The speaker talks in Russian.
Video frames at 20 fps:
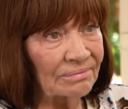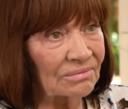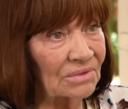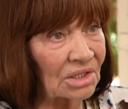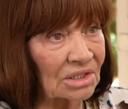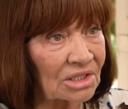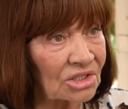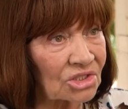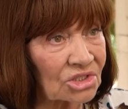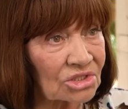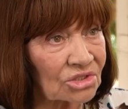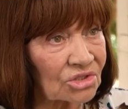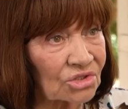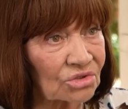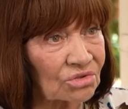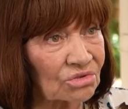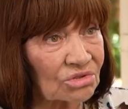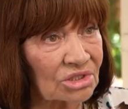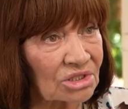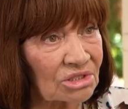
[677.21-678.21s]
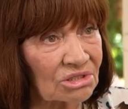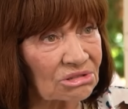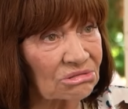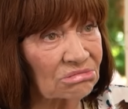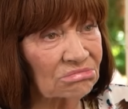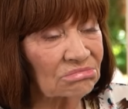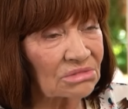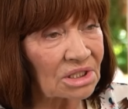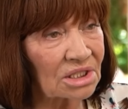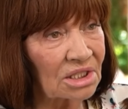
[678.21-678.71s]
Мне кажется, что
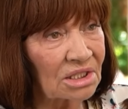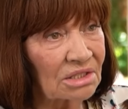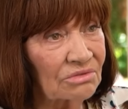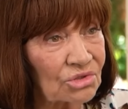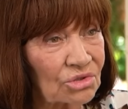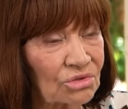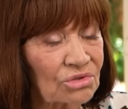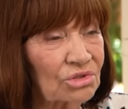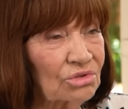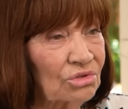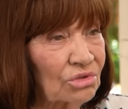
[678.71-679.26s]
здесь все